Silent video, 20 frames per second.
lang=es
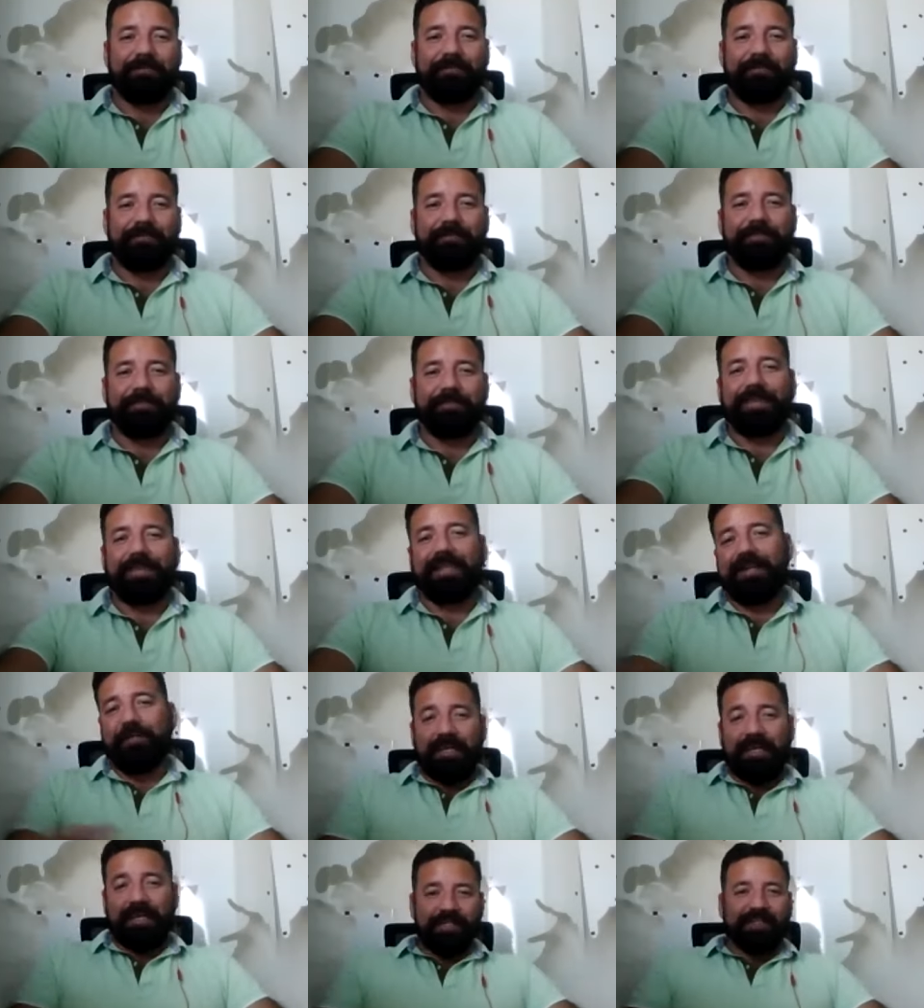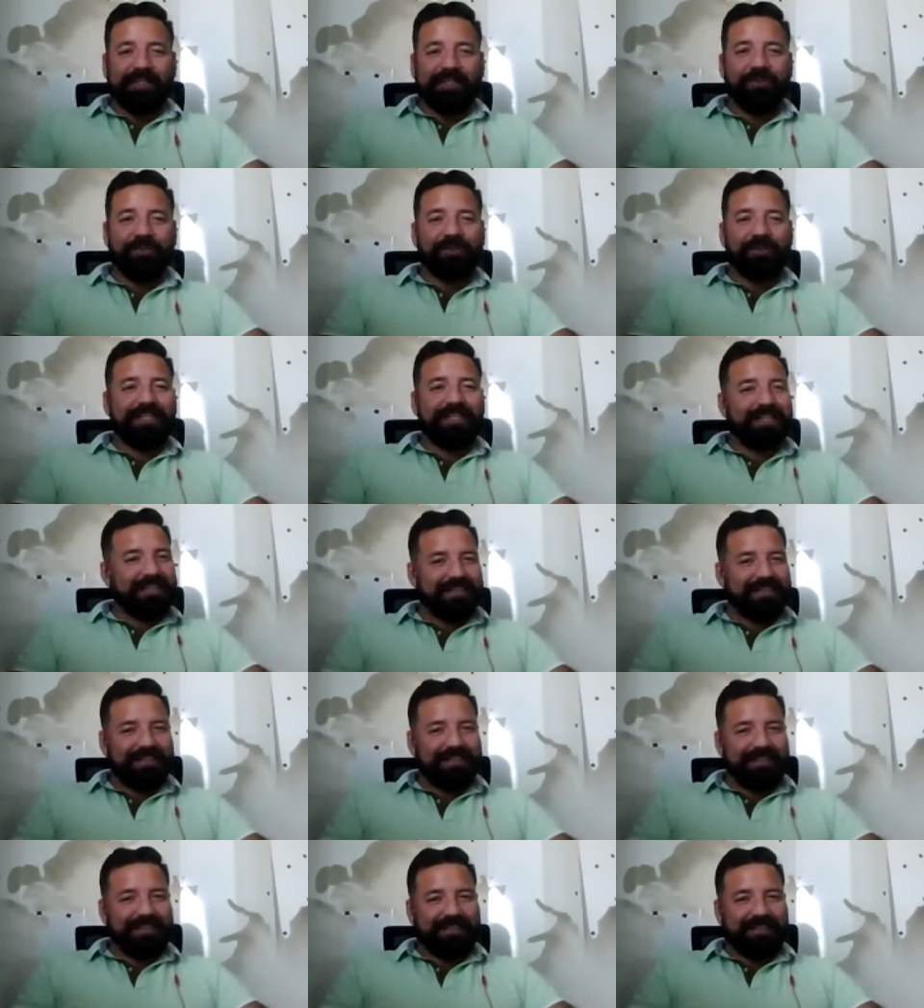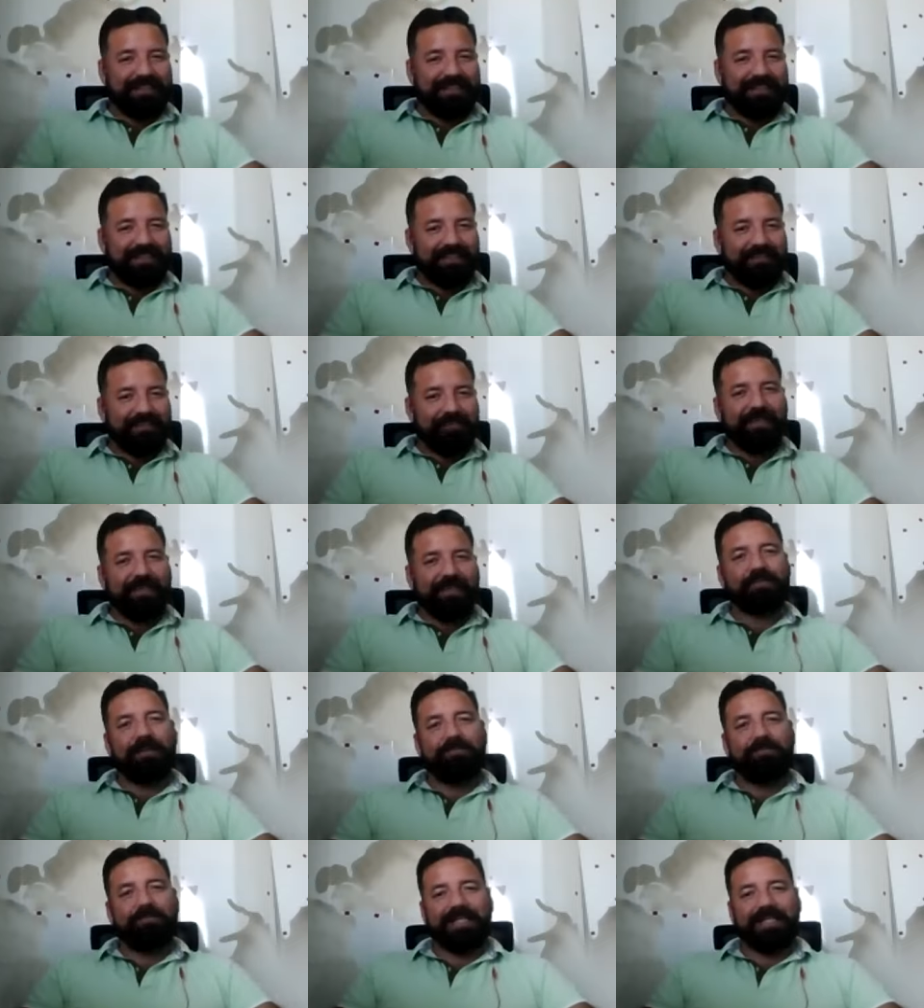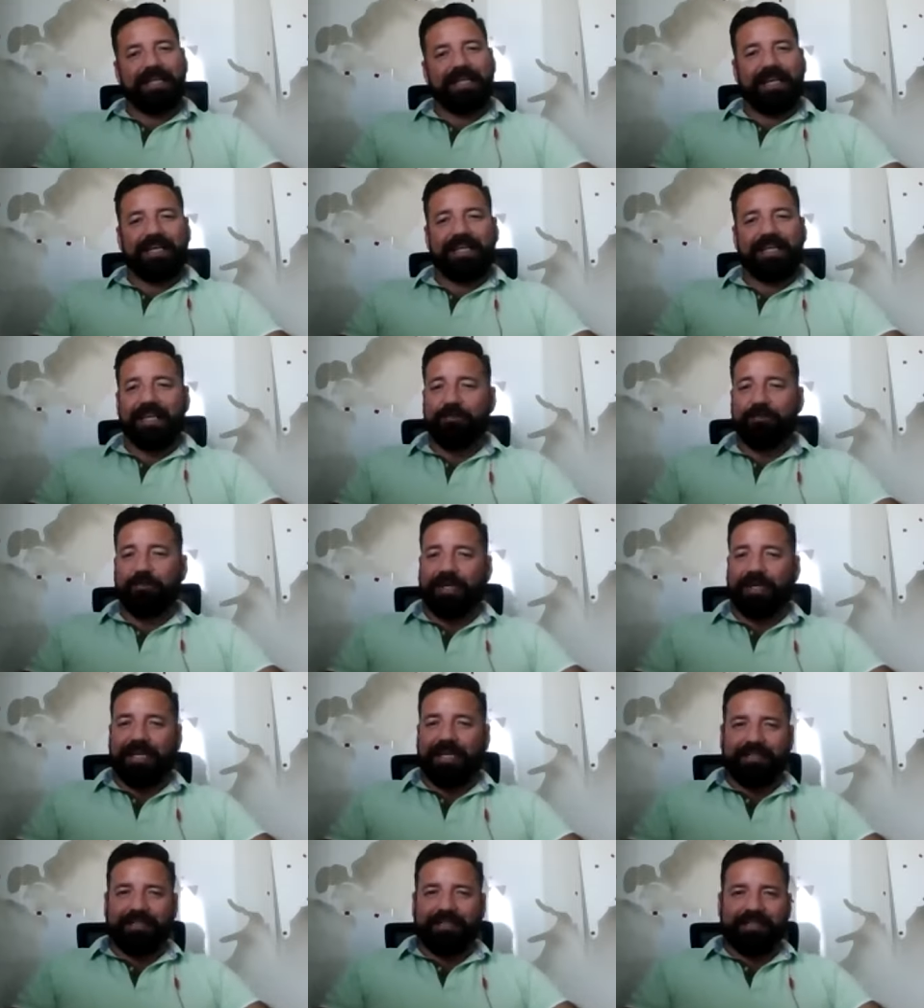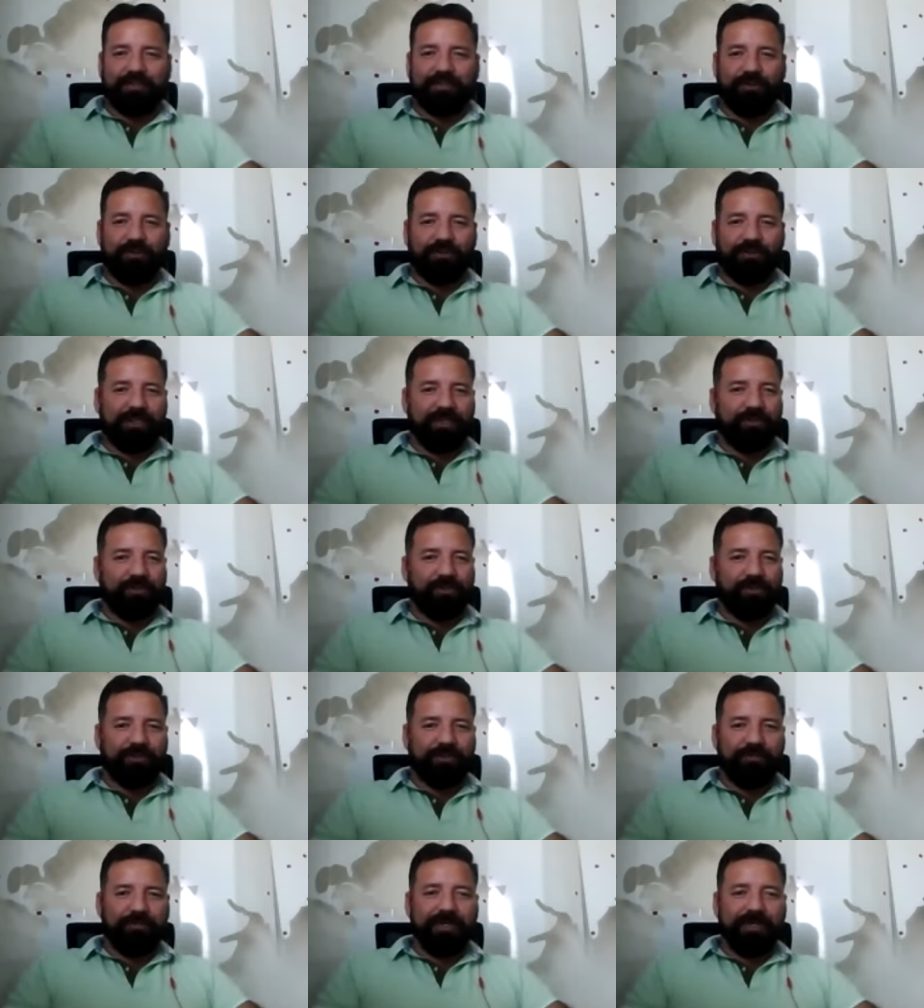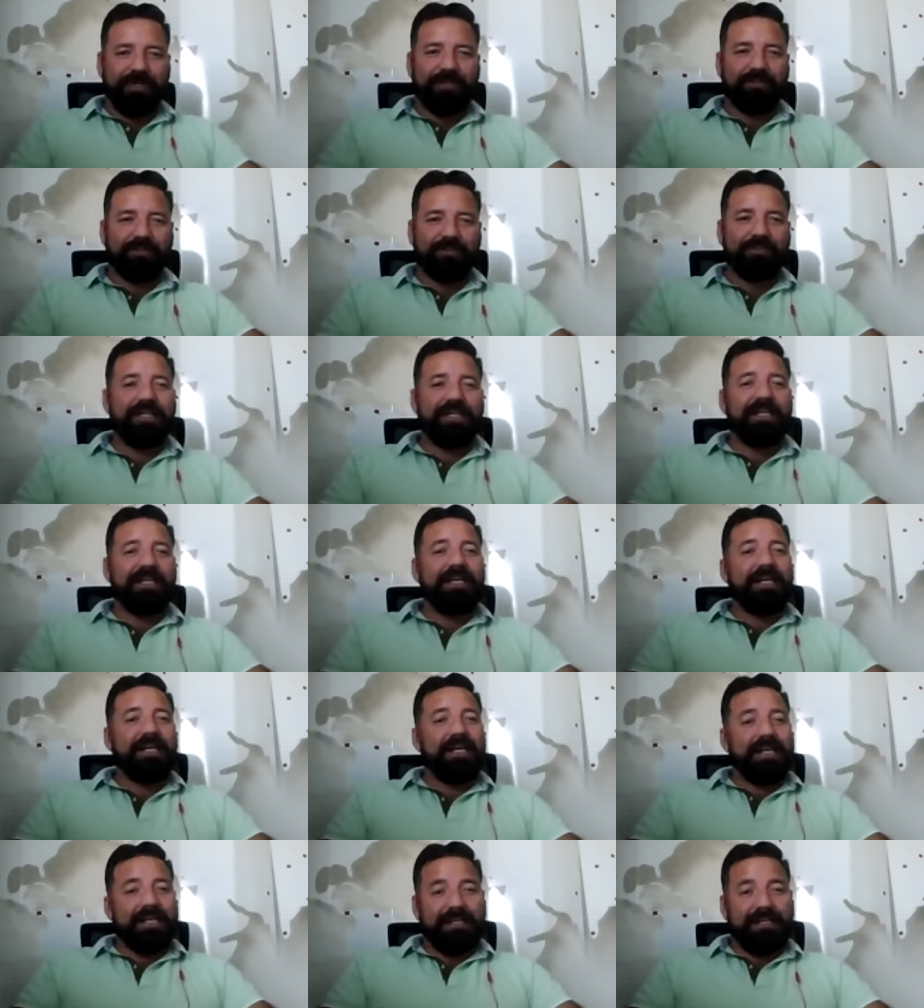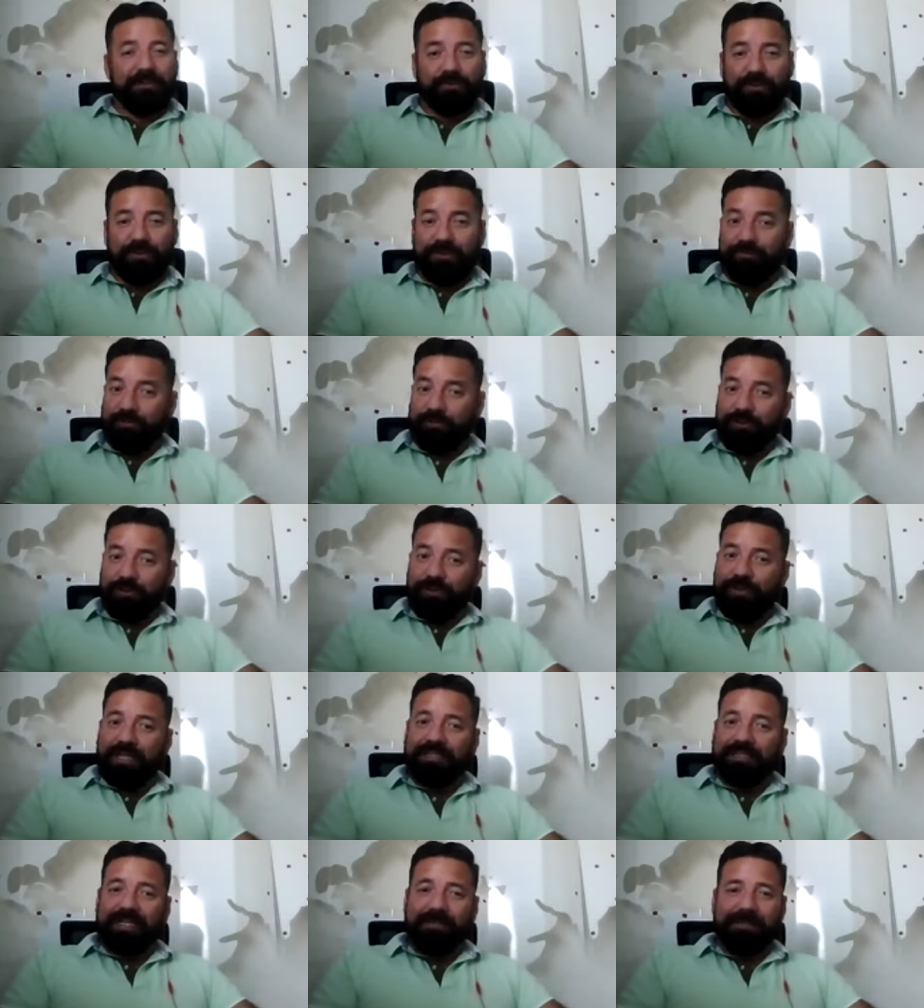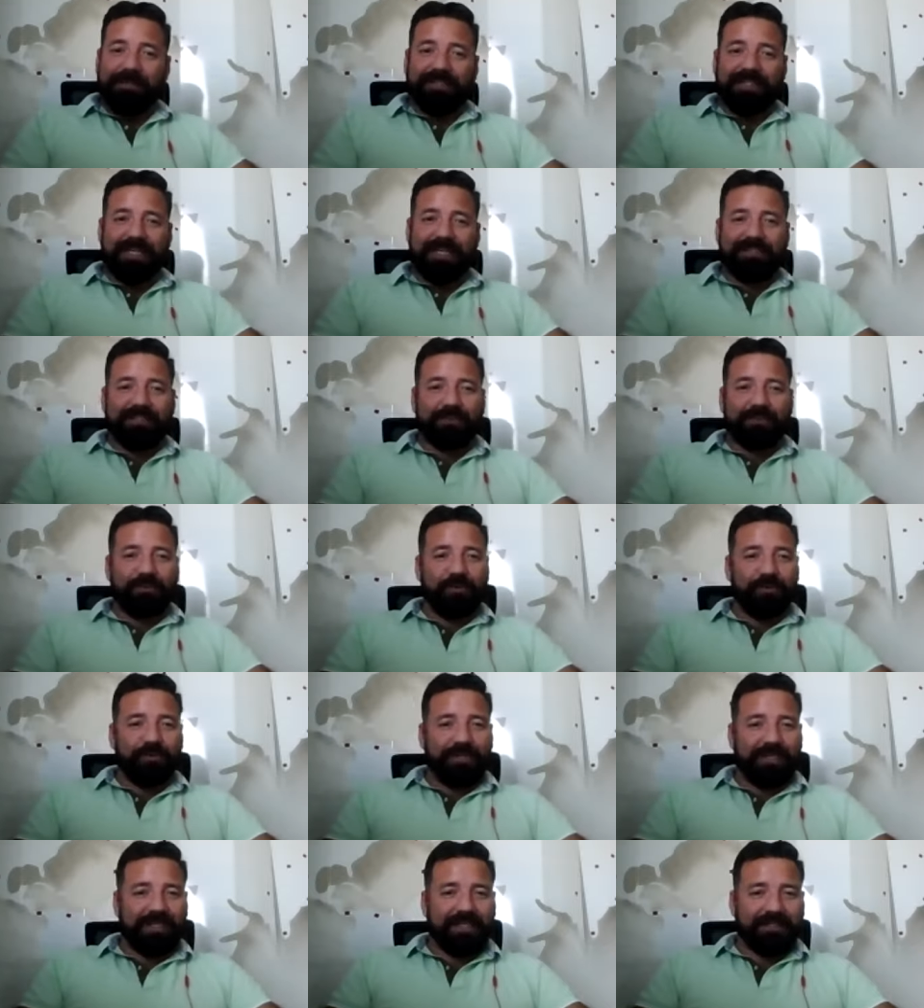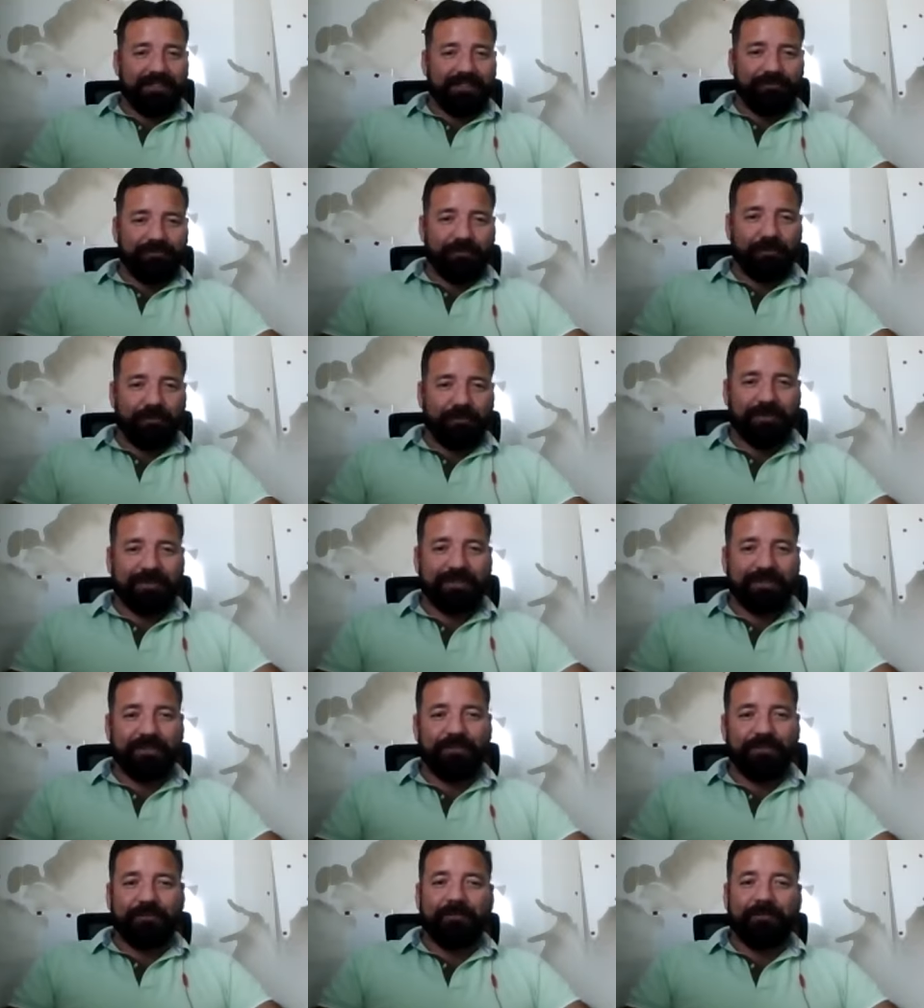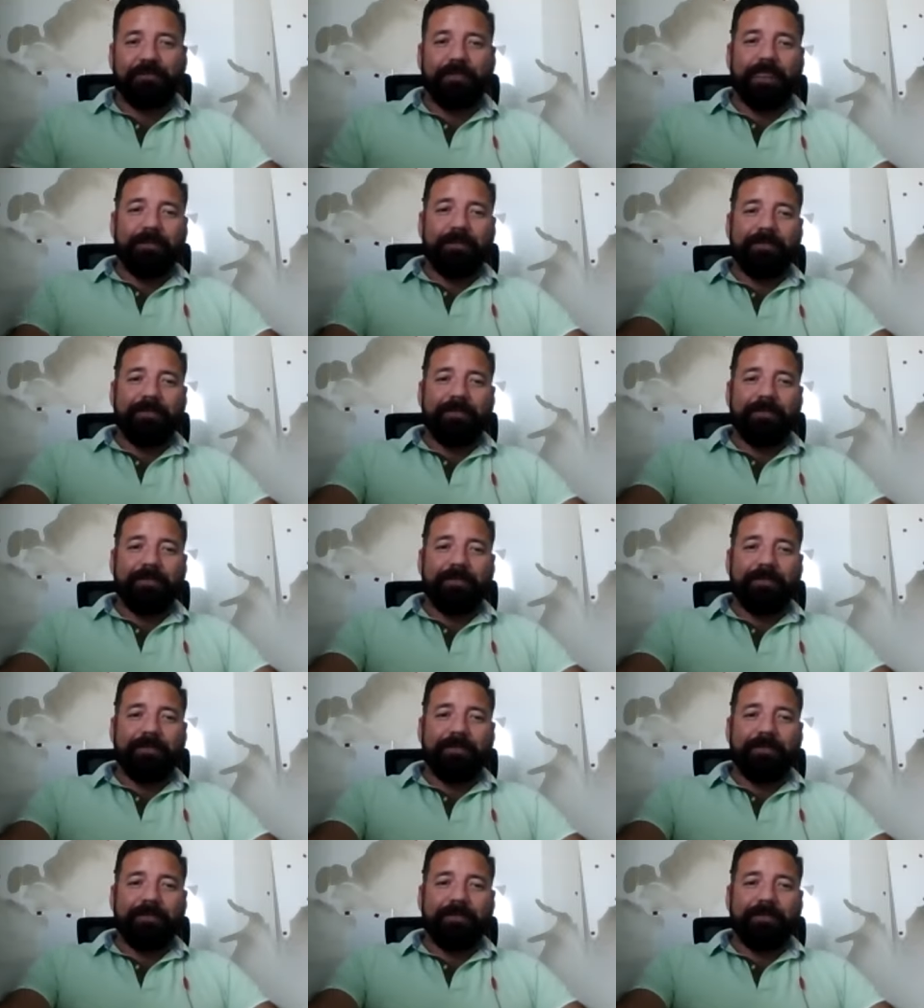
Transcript: Es socio director de DINSIT, que es una empresa dedicada a la democratización del conocimiento y su difusión a través de las tecnologías de información.